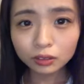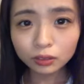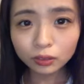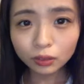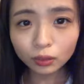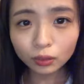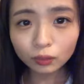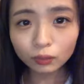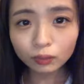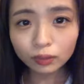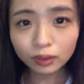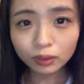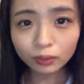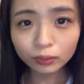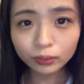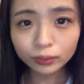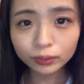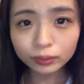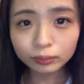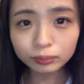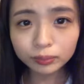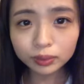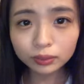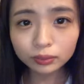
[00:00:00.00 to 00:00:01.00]
今日はお
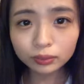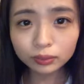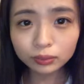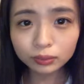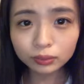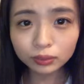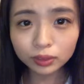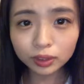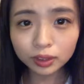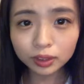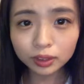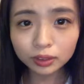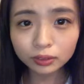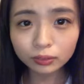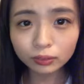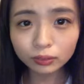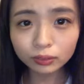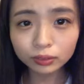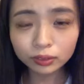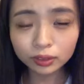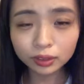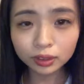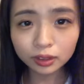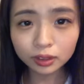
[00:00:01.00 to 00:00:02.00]
弓野の
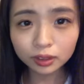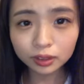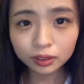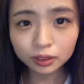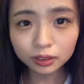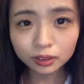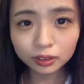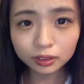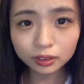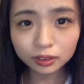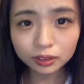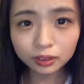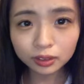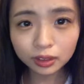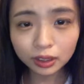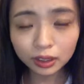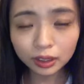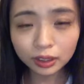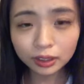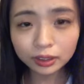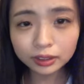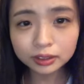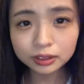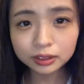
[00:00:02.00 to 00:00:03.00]
イオンに
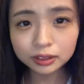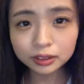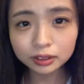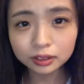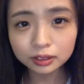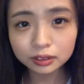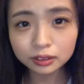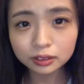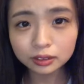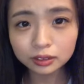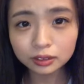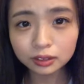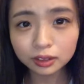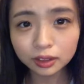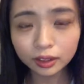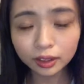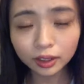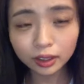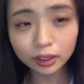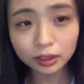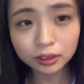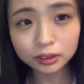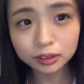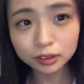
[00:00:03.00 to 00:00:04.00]
KGKG
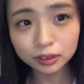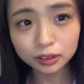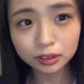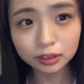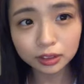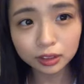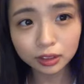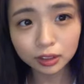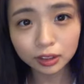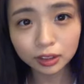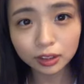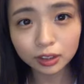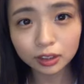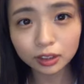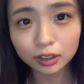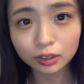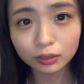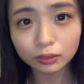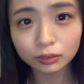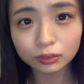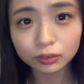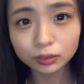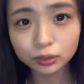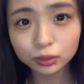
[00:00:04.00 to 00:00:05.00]
KG が来てた
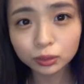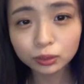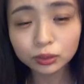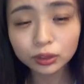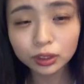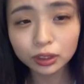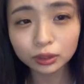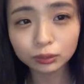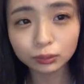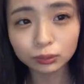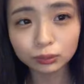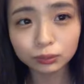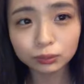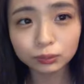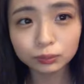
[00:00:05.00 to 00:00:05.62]
よそうなの